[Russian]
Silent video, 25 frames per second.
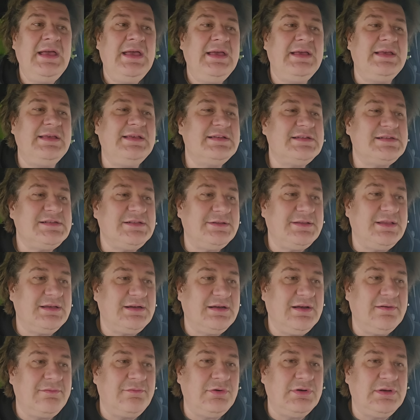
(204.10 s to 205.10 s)
Если до
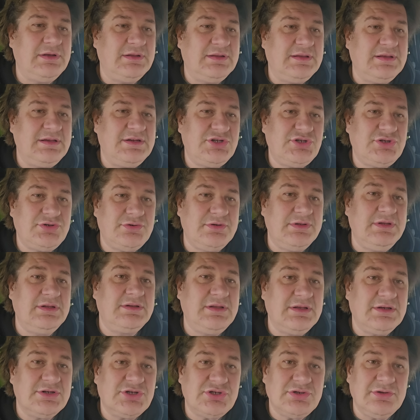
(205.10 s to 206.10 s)
кого это еще не
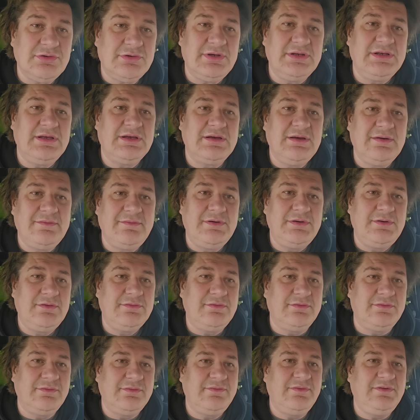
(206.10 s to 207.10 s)
дошло, я
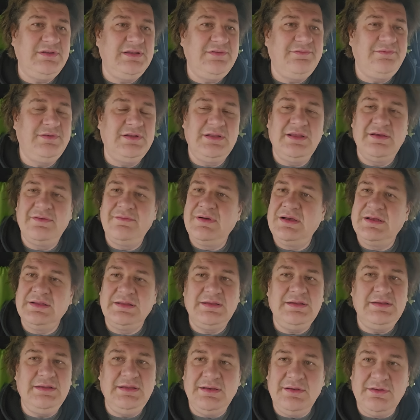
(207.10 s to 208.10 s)
говорю, не
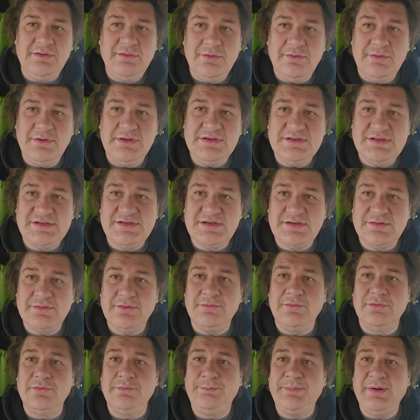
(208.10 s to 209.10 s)
виноваты никто из
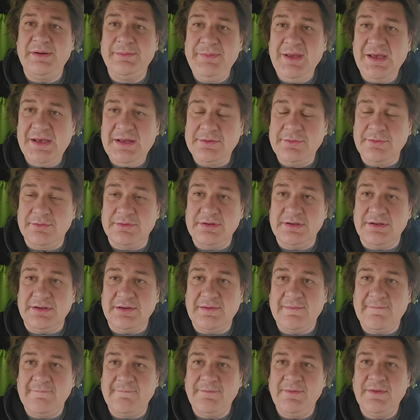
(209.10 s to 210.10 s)

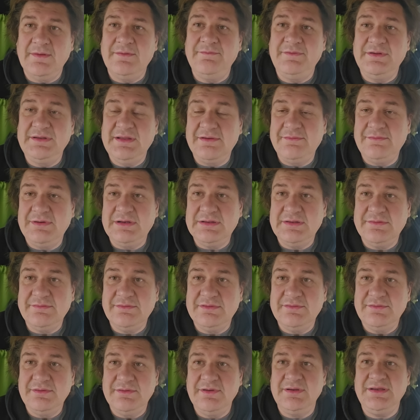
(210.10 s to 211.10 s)
упомянутых,
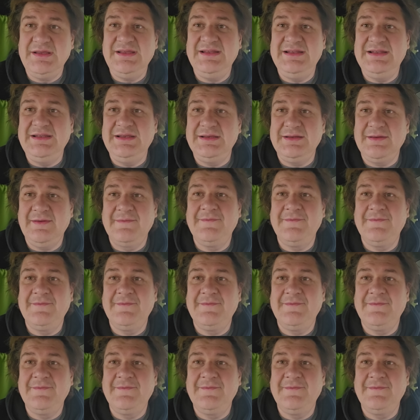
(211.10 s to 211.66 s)
виноватого или